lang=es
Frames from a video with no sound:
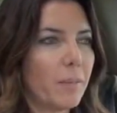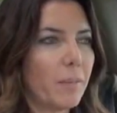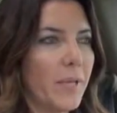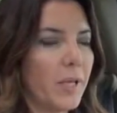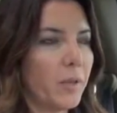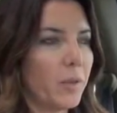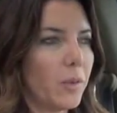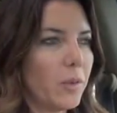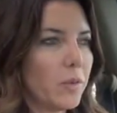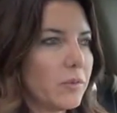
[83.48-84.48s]

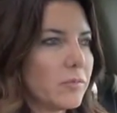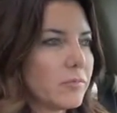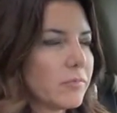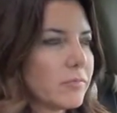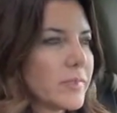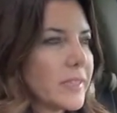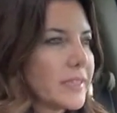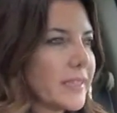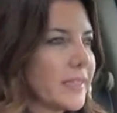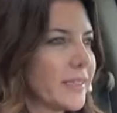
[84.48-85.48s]
pero te
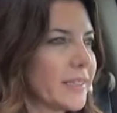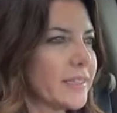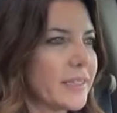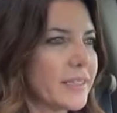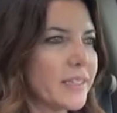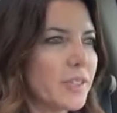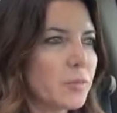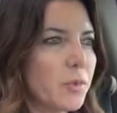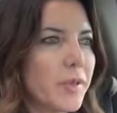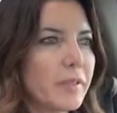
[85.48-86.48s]
sientes, te sientes
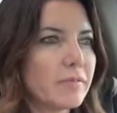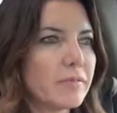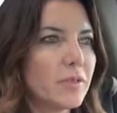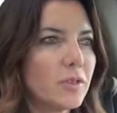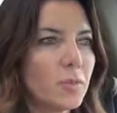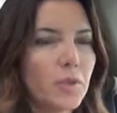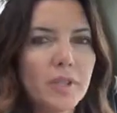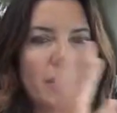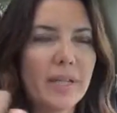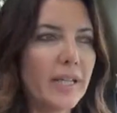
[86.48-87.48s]
muy bien, ¿no? Como
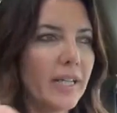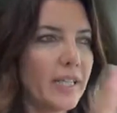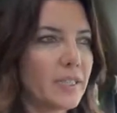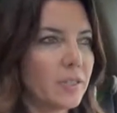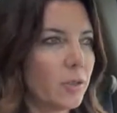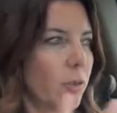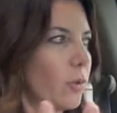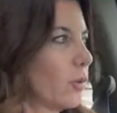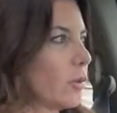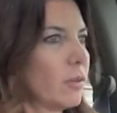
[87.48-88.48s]
que manejas
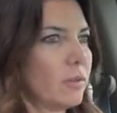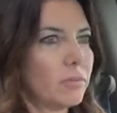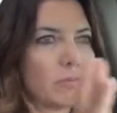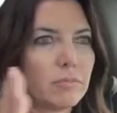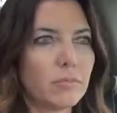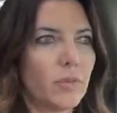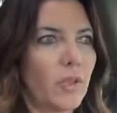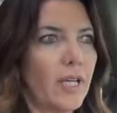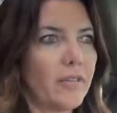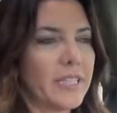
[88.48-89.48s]
todo,
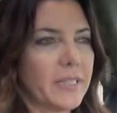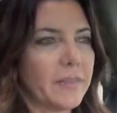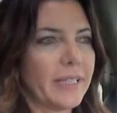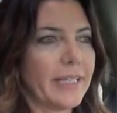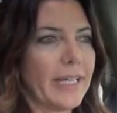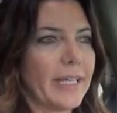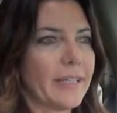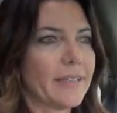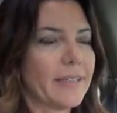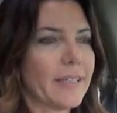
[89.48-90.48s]
toda la visibilidad,
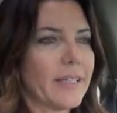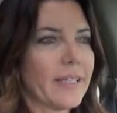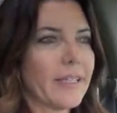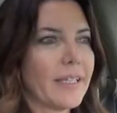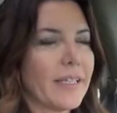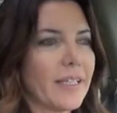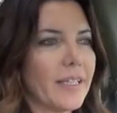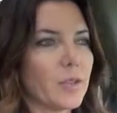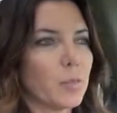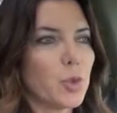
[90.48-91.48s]

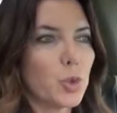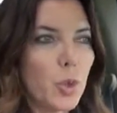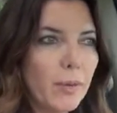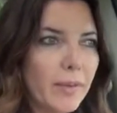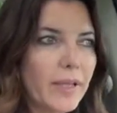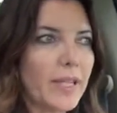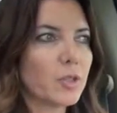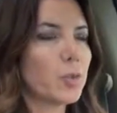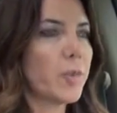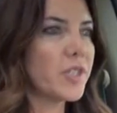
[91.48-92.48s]
es muy suave la
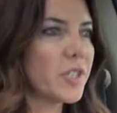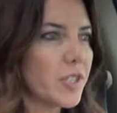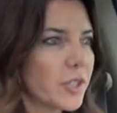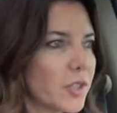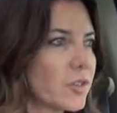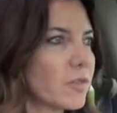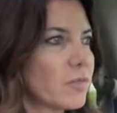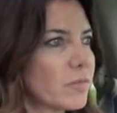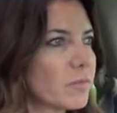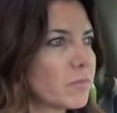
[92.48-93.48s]

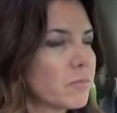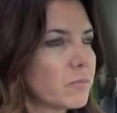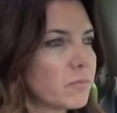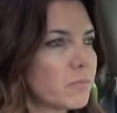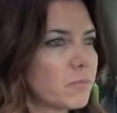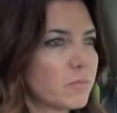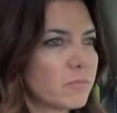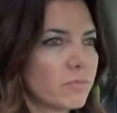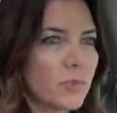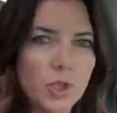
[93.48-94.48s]
suspensión
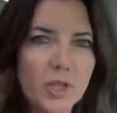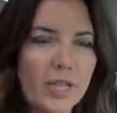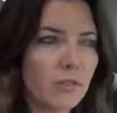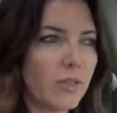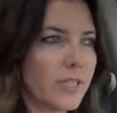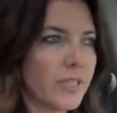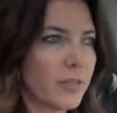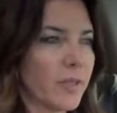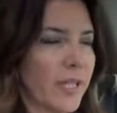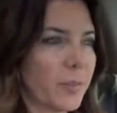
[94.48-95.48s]
choca, Al ser
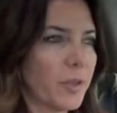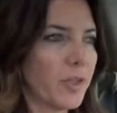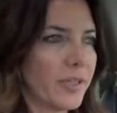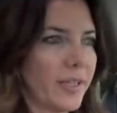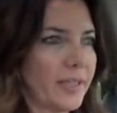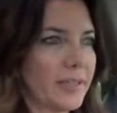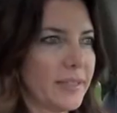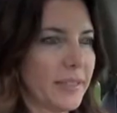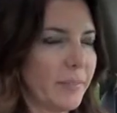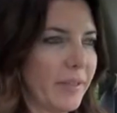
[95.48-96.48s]
una camioneta
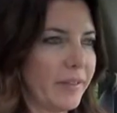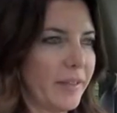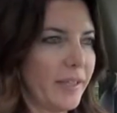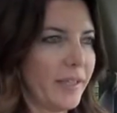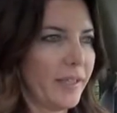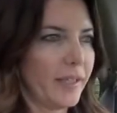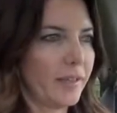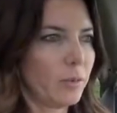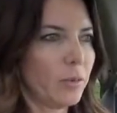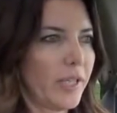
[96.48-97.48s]
así que parece
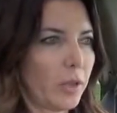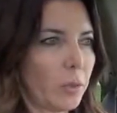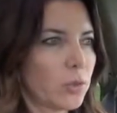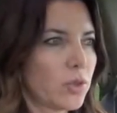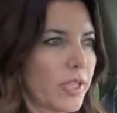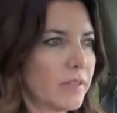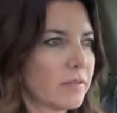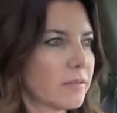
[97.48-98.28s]
dura y robusta.